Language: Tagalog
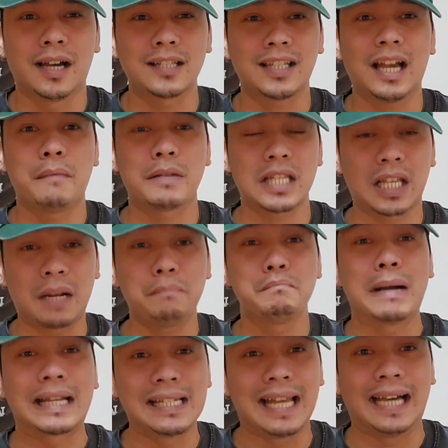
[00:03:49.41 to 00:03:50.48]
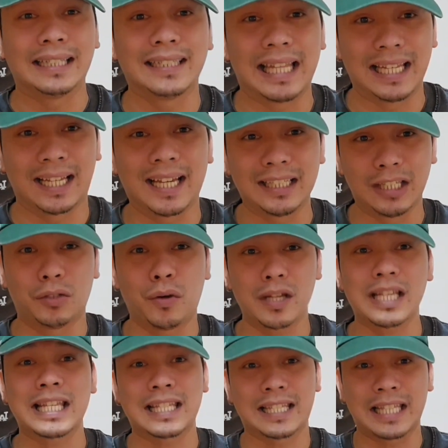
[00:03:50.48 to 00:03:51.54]
At saka masarap maglakad talaga dito
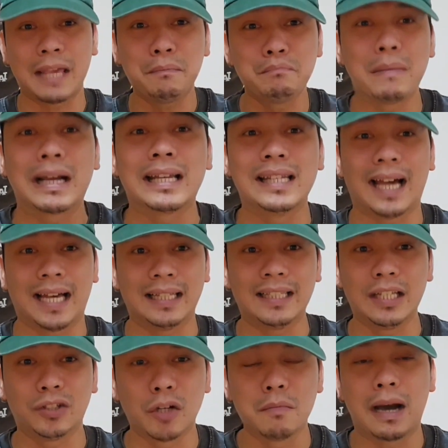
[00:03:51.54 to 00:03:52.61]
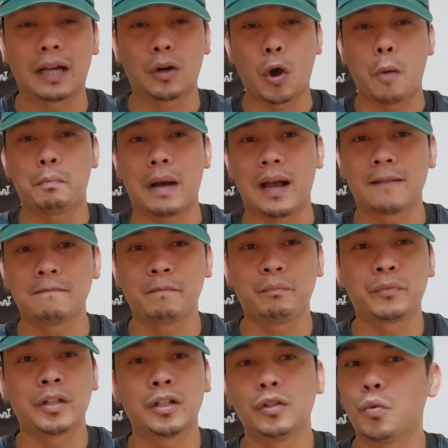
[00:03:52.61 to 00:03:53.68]
kasi safe maglakad dito mga ropa
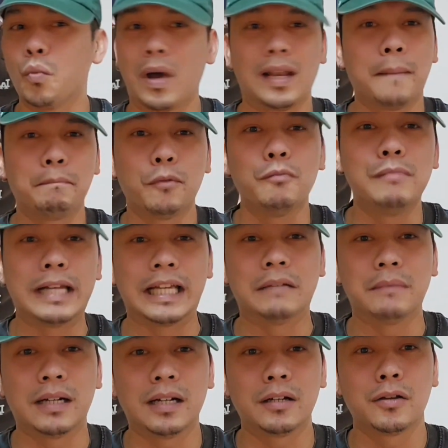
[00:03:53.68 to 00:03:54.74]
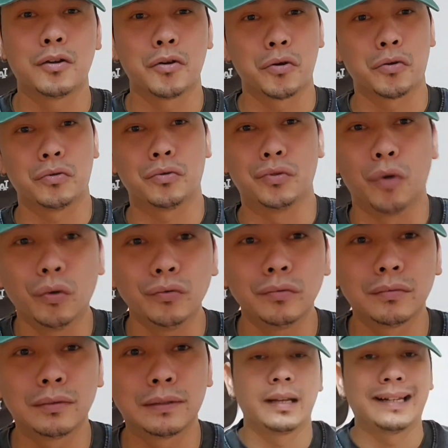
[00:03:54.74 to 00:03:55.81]
walang problema.
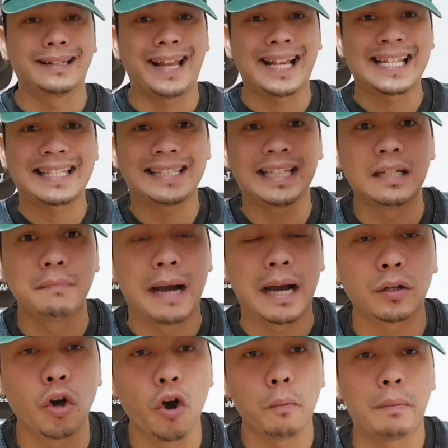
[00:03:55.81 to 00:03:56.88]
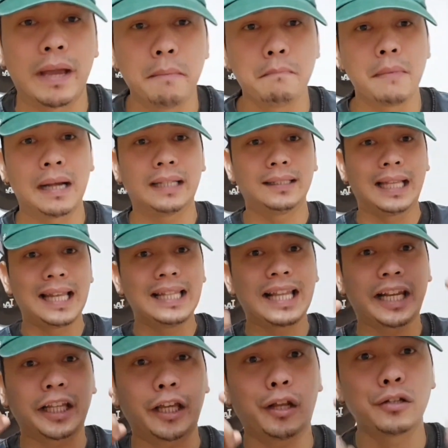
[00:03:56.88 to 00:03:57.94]
Yun. Next thing mga ropay,
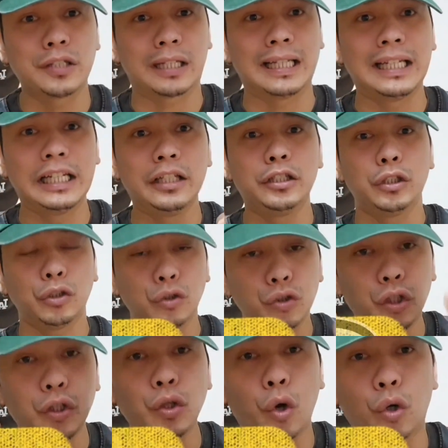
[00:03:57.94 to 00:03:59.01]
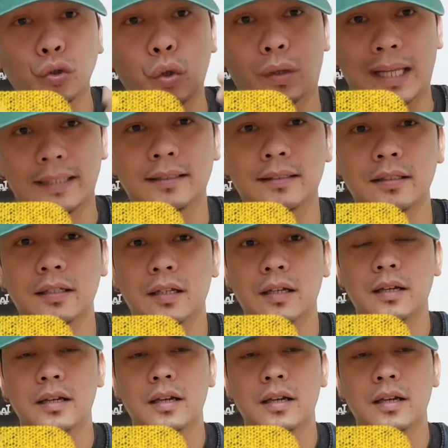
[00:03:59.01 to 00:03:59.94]
magdala na rin kayo sarili yung deodorant.